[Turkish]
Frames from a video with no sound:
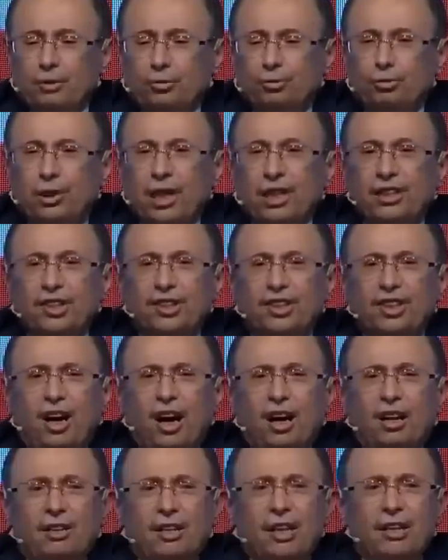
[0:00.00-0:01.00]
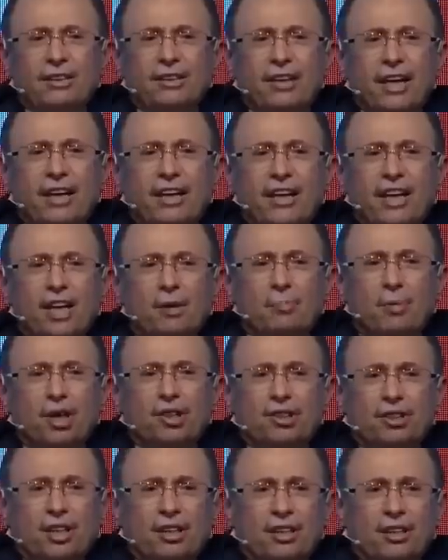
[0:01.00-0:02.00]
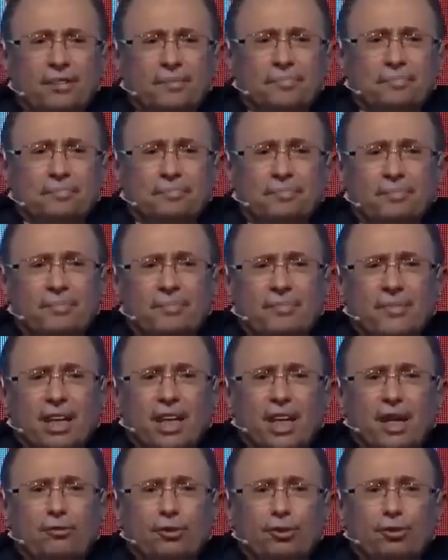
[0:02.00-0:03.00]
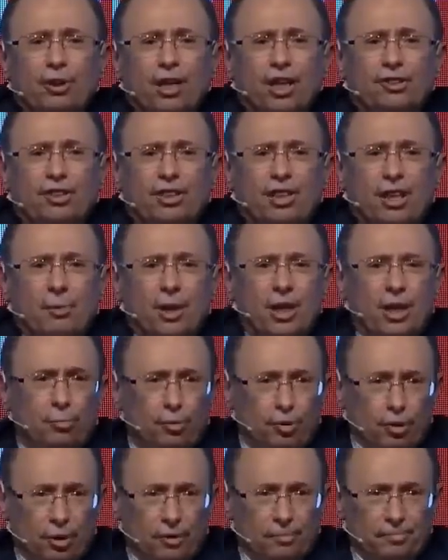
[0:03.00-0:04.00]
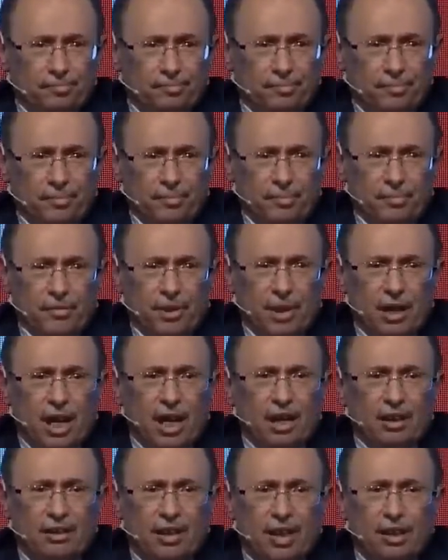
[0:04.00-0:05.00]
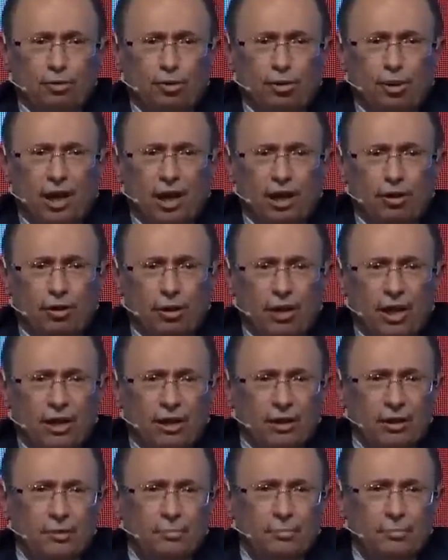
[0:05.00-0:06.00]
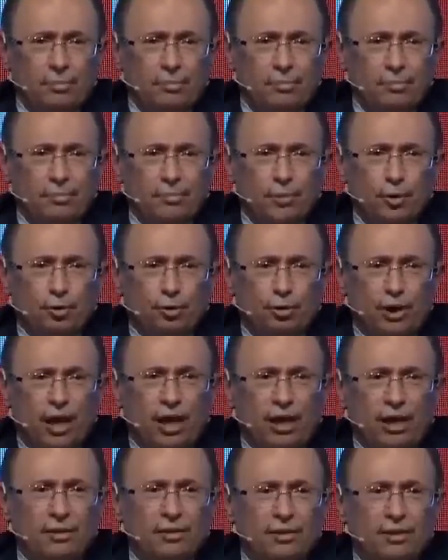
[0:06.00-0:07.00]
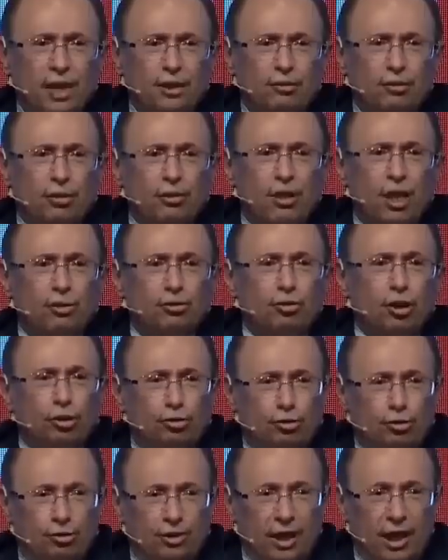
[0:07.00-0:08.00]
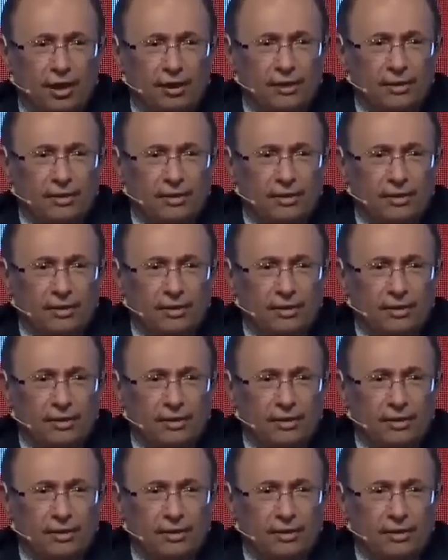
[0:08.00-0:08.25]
Tüketici Hakları Derneği Başkanı televizyona açıklama yapıyor. Halktan diyor alıyorlar 100'e, satıyorlar 400'e.